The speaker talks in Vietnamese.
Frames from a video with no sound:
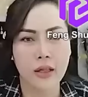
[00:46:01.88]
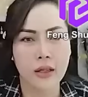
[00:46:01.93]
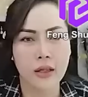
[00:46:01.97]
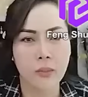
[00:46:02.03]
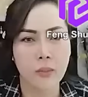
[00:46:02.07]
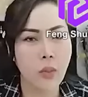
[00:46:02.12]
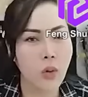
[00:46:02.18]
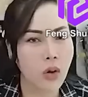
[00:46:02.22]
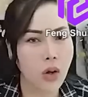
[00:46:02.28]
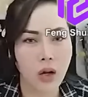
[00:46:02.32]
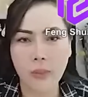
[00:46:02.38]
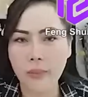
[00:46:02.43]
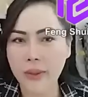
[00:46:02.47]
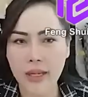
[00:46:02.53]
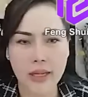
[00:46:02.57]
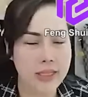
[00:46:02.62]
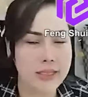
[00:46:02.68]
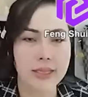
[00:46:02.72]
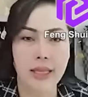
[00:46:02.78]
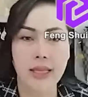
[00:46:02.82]
mục
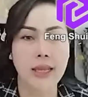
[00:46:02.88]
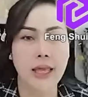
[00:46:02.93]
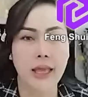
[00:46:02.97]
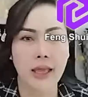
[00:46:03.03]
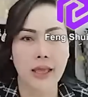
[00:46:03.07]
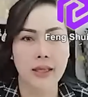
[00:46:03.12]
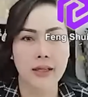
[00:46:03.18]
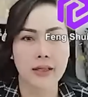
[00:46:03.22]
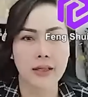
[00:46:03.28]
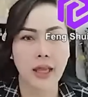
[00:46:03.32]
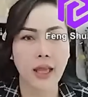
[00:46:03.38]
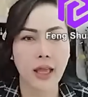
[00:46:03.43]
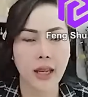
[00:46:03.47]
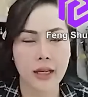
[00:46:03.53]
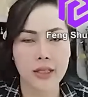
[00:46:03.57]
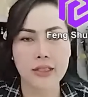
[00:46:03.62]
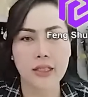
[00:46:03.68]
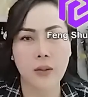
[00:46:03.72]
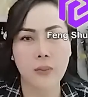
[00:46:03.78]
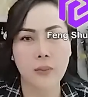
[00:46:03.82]
miền để sấy đài ná
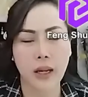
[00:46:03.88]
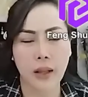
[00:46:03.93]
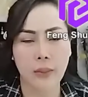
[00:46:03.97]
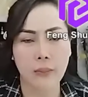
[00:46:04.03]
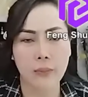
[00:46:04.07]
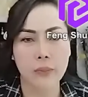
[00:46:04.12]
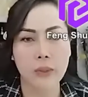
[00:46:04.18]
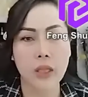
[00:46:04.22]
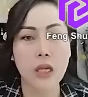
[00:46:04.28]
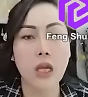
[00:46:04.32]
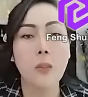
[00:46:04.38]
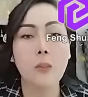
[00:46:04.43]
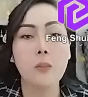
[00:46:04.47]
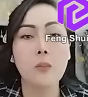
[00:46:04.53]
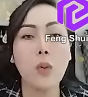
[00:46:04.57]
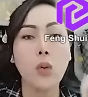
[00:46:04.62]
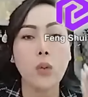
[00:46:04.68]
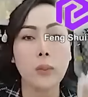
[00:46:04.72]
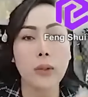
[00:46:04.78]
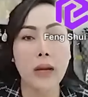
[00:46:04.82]
anh gì pram
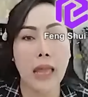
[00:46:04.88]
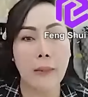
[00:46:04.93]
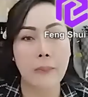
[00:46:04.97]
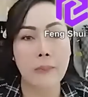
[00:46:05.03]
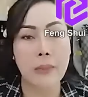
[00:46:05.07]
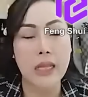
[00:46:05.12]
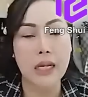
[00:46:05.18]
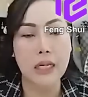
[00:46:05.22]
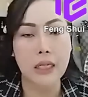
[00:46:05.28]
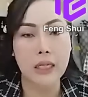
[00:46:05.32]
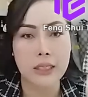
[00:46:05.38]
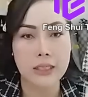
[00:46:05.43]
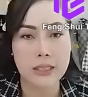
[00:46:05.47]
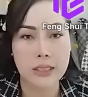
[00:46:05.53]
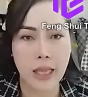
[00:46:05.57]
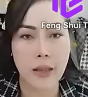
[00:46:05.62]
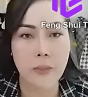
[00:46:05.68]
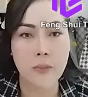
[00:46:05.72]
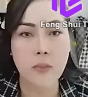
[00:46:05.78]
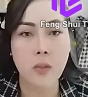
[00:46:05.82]
mục để miền để
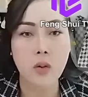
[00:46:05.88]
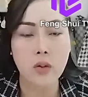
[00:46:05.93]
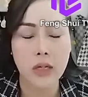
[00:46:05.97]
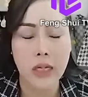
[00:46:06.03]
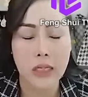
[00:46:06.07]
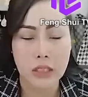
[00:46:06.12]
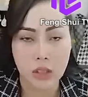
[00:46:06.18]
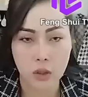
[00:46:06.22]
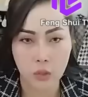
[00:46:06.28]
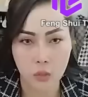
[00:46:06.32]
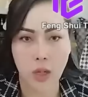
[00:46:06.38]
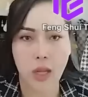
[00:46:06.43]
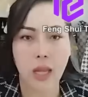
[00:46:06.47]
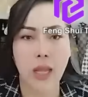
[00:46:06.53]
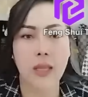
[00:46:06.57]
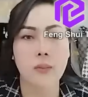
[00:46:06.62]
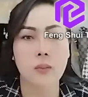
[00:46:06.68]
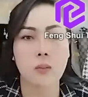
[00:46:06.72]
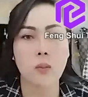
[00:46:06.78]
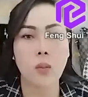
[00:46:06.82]
sấy mục để chua
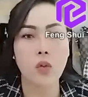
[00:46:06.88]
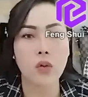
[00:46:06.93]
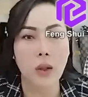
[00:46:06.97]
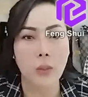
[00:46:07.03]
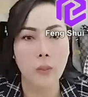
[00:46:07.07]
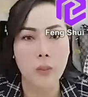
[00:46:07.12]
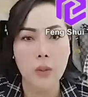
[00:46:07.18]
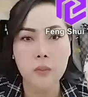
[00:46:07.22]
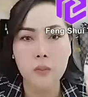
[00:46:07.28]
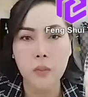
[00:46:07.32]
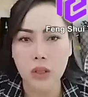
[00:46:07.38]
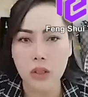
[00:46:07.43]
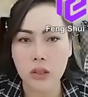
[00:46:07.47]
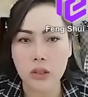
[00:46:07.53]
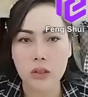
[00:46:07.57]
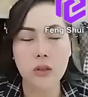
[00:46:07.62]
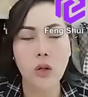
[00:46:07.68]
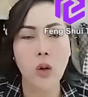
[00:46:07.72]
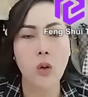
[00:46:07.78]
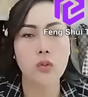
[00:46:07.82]
mục để miền bẩn
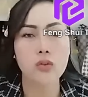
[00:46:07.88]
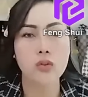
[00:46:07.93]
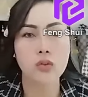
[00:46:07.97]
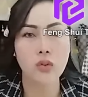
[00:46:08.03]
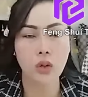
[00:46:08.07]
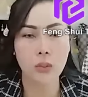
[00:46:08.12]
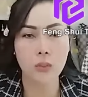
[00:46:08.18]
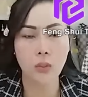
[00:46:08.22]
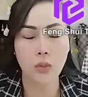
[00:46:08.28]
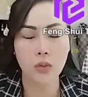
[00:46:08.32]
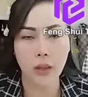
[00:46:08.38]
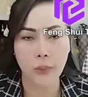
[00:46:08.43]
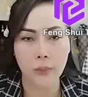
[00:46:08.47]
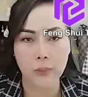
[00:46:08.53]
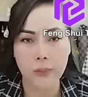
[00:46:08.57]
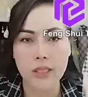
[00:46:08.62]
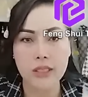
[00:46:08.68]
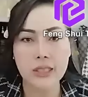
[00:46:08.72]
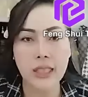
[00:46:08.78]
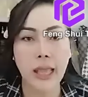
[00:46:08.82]
lư hong xôi mục để
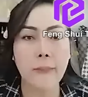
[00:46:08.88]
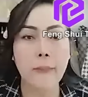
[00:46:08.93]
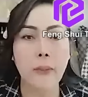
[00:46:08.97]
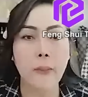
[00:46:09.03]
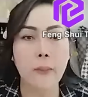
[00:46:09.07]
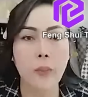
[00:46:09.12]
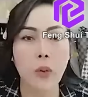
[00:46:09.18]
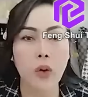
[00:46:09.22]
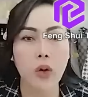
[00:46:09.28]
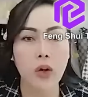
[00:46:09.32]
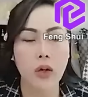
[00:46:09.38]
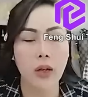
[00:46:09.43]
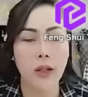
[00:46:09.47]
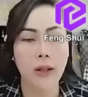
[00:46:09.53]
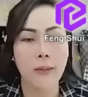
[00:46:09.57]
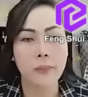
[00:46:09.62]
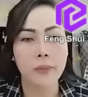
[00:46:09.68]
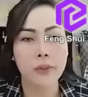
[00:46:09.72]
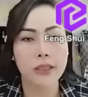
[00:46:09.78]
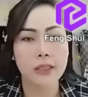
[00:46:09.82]
miền tham ở pol
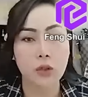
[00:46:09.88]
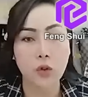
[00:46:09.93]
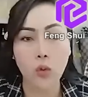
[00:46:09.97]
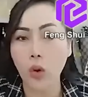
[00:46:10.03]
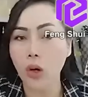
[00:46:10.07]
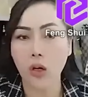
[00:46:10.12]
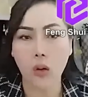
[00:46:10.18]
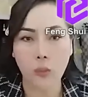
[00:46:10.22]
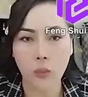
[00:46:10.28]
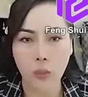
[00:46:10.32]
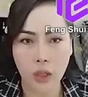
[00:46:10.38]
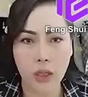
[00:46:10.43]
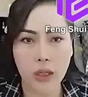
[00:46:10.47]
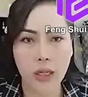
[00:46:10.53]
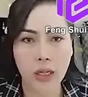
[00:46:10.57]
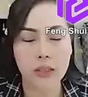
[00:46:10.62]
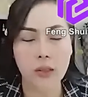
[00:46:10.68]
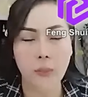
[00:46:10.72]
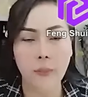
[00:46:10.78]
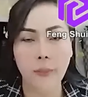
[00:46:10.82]
ruột rầu bơ
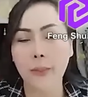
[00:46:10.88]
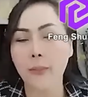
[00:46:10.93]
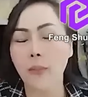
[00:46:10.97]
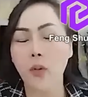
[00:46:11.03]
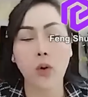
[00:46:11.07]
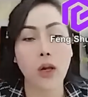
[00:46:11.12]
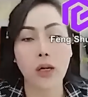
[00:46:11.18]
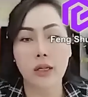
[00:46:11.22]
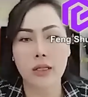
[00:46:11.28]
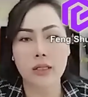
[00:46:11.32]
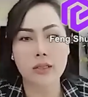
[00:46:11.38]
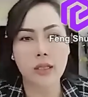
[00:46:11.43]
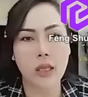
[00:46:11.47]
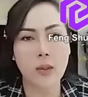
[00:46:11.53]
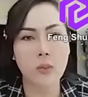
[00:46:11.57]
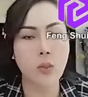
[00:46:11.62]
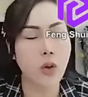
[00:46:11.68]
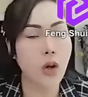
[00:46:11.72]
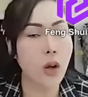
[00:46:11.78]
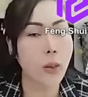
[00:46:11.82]
cả, tập bên mục ở rìa
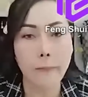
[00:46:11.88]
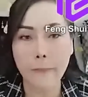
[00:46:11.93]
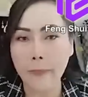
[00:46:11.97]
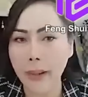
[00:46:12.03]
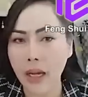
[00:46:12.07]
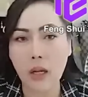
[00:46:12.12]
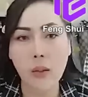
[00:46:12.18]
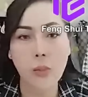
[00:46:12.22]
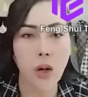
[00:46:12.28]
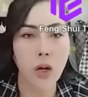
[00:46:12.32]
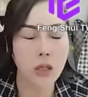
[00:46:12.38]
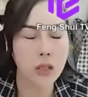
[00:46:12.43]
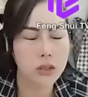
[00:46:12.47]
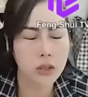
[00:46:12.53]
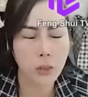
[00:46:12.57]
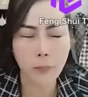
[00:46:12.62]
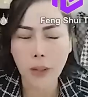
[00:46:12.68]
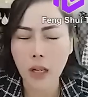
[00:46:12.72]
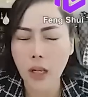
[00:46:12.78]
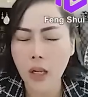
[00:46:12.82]
xây mục không may mừng,
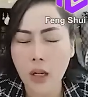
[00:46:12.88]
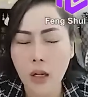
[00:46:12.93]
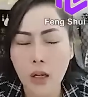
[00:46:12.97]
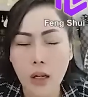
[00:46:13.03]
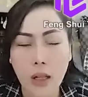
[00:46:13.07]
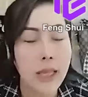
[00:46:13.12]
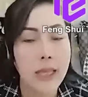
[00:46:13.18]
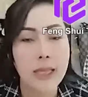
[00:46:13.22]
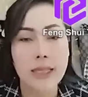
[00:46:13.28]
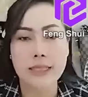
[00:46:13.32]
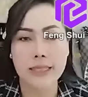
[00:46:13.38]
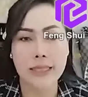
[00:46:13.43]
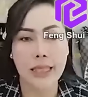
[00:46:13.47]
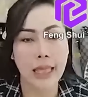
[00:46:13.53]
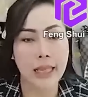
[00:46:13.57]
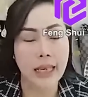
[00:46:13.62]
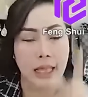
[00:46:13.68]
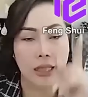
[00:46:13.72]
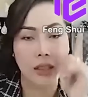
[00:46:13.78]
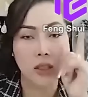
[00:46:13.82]
thưa mưa
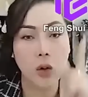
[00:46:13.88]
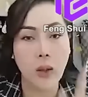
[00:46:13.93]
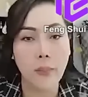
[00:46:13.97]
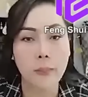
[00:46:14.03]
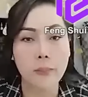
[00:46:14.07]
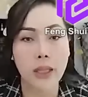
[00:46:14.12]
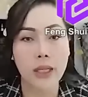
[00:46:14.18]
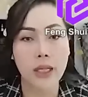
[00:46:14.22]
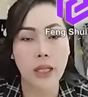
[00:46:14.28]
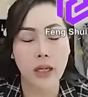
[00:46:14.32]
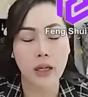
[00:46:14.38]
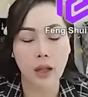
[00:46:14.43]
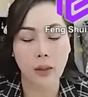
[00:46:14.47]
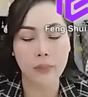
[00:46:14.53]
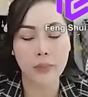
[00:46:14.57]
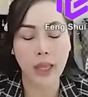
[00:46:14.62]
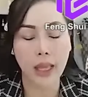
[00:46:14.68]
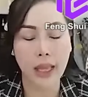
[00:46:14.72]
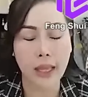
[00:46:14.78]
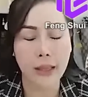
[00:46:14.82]
nè đại thọ miền là
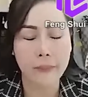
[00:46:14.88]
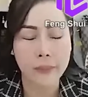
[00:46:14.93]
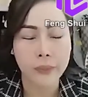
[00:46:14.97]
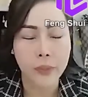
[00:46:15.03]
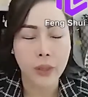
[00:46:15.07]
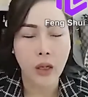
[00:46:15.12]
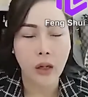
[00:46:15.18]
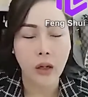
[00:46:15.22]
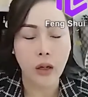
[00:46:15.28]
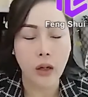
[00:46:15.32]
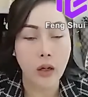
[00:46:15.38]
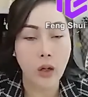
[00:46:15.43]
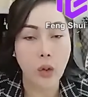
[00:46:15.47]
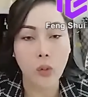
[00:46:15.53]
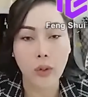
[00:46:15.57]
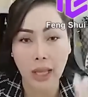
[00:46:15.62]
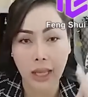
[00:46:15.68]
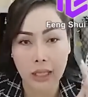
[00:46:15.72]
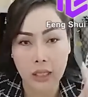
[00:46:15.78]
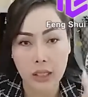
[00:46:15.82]
rắm tha, ở khu
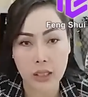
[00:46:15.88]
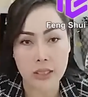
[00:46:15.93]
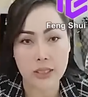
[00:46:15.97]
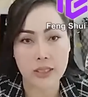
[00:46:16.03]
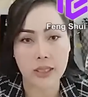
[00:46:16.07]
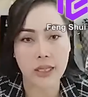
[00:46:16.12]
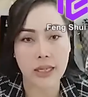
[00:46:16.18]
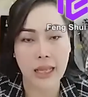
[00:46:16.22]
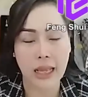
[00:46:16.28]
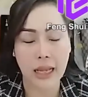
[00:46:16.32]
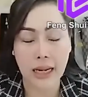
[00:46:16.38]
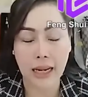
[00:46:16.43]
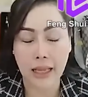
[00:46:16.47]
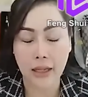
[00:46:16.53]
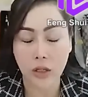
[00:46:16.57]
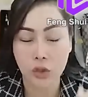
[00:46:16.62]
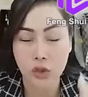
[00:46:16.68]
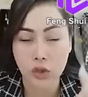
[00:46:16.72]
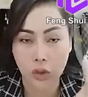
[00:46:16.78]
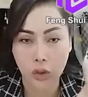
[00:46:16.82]
này rìa xây đặc
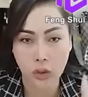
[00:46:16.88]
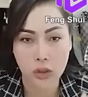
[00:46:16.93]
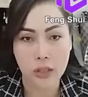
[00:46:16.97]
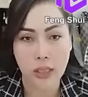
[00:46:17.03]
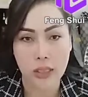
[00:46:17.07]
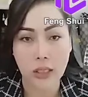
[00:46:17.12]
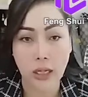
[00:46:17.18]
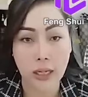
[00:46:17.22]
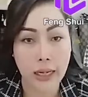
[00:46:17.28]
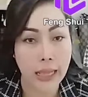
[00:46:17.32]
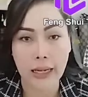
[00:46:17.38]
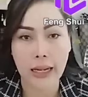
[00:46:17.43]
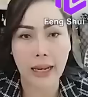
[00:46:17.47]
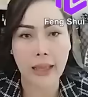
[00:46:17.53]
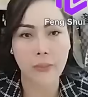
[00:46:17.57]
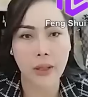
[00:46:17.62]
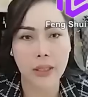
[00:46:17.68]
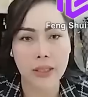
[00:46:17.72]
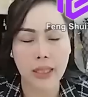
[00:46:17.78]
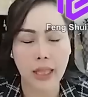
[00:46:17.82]
kháng rồi chuẩn lại đại đặc
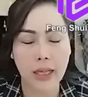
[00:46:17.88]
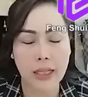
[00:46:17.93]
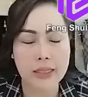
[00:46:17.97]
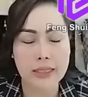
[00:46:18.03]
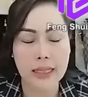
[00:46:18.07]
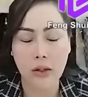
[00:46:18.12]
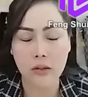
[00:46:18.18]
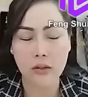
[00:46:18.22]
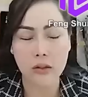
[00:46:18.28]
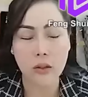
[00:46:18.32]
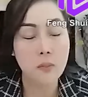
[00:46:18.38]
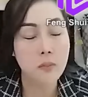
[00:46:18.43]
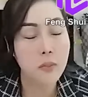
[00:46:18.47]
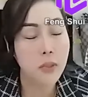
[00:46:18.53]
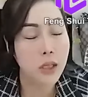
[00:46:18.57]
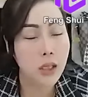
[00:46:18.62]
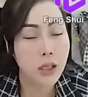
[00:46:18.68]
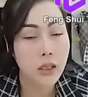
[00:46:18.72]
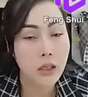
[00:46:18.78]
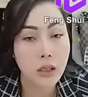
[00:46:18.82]
kháng miền tây nó chào thưa
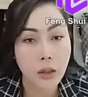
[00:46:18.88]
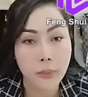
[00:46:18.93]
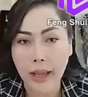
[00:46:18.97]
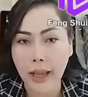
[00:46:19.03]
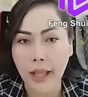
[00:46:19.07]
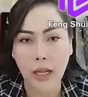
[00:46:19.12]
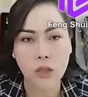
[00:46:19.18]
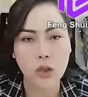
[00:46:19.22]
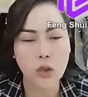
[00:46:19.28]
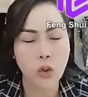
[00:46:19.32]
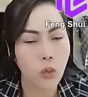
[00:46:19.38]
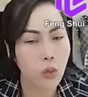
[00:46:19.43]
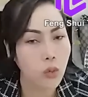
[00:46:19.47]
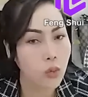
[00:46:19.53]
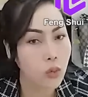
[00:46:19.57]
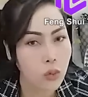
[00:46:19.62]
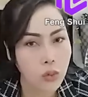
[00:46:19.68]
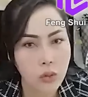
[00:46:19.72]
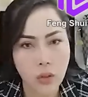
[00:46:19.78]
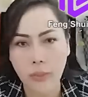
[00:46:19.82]
mưa các bà thấy
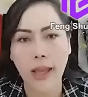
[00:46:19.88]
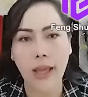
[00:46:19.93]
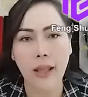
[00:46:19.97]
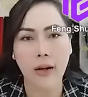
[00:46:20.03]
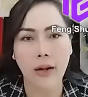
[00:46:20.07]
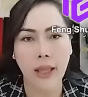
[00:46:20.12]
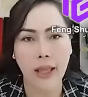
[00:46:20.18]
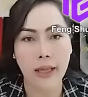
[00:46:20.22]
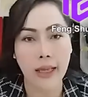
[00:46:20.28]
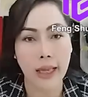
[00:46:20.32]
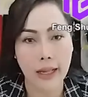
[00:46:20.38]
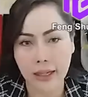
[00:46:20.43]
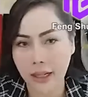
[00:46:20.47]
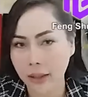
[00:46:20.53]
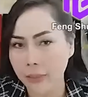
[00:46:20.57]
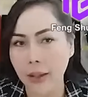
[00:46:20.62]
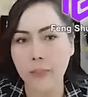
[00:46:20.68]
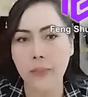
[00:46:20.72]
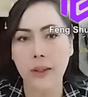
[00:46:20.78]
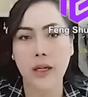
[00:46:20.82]
thôn các bà, à cả rạ
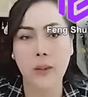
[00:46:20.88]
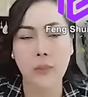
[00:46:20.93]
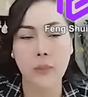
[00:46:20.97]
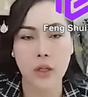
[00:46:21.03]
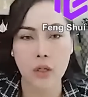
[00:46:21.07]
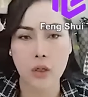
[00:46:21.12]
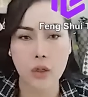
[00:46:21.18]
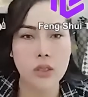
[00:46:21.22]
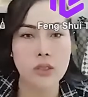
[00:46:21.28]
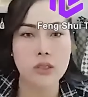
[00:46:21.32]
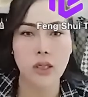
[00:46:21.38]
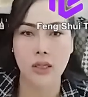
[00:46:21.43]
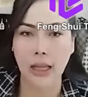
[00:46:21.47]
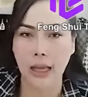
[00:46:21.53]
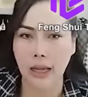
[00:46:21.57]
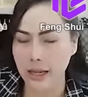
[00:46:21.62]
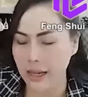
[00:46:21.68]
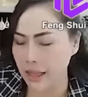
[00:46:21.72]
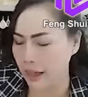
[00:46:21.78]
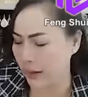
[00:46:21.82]
đại năng á mình rìa xây
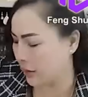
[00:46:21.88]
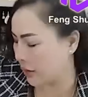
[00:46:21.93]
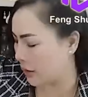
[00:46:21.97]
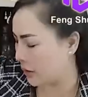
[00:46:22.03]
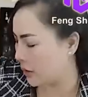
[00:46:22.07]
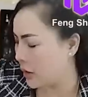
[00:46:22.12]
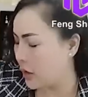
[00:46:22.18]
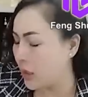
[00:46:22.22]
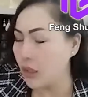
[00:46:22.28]
đặc kháng này,